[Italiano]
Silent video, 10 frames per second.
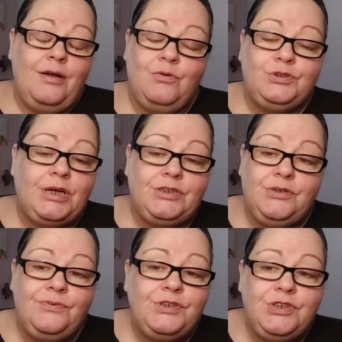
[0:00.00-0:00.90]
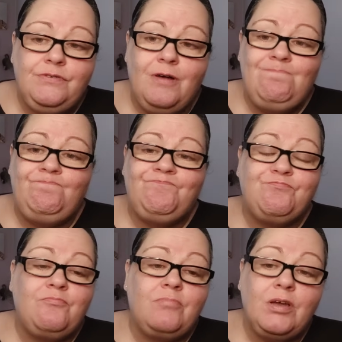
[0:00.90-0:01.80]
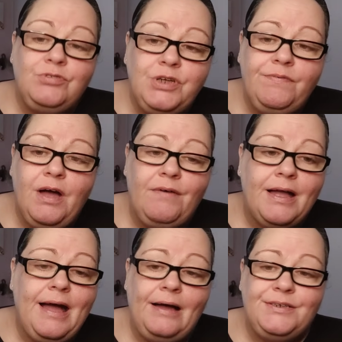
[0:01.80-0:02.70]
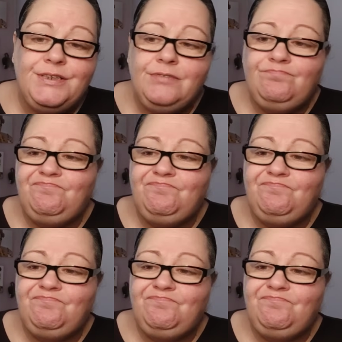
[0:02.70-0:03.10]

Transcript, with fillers: cos'è che si faceva? Si andava a casa,